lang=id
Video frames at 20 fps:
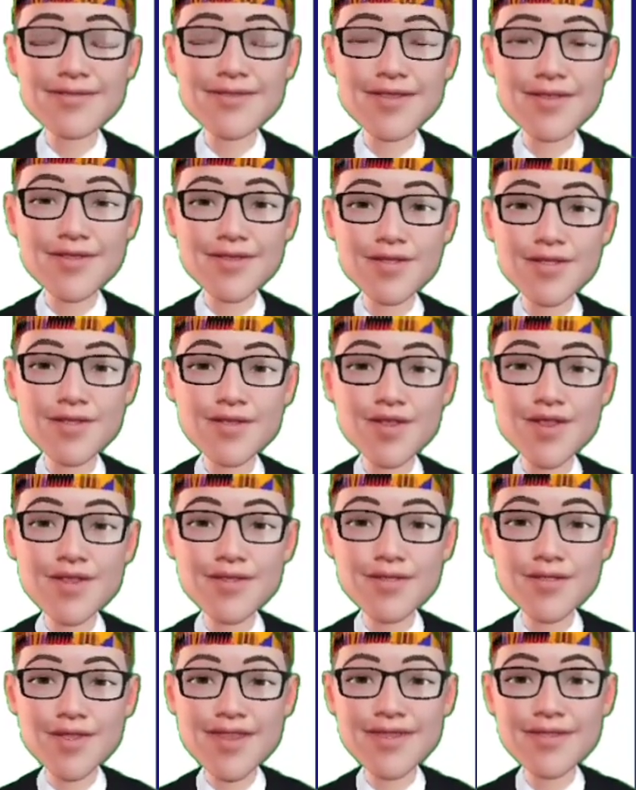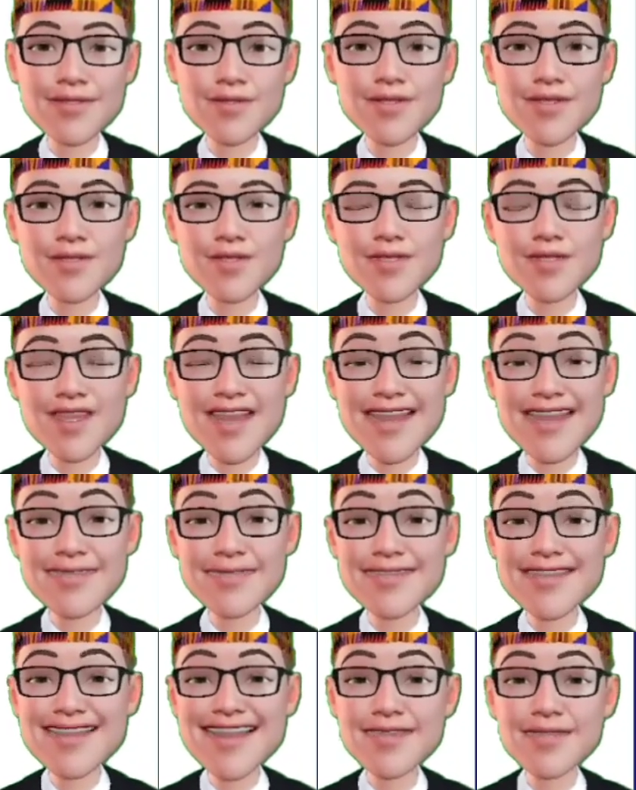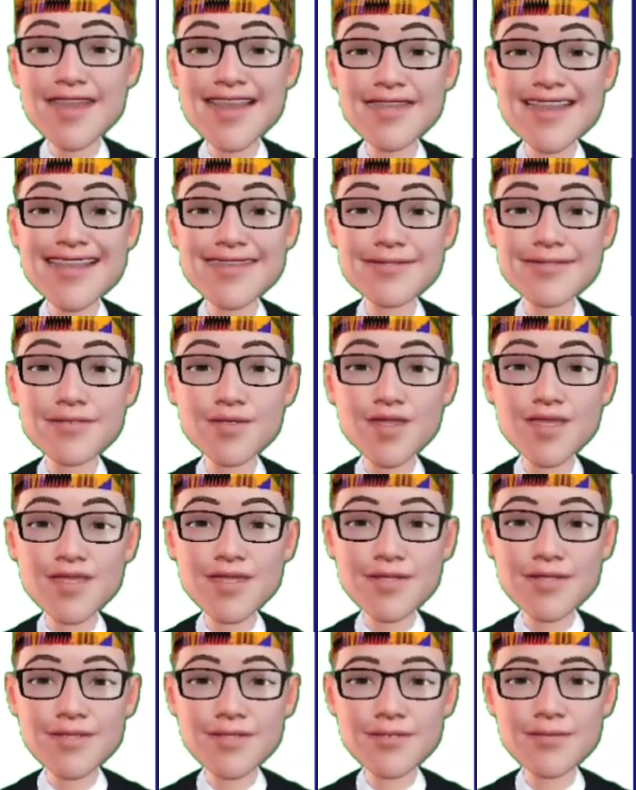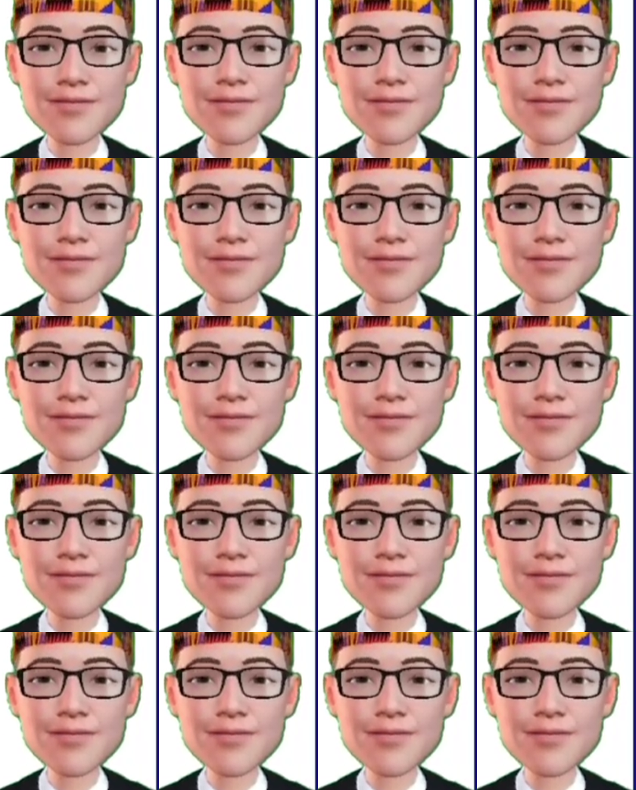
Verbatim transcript: sanjungan, dan pujian secara langsung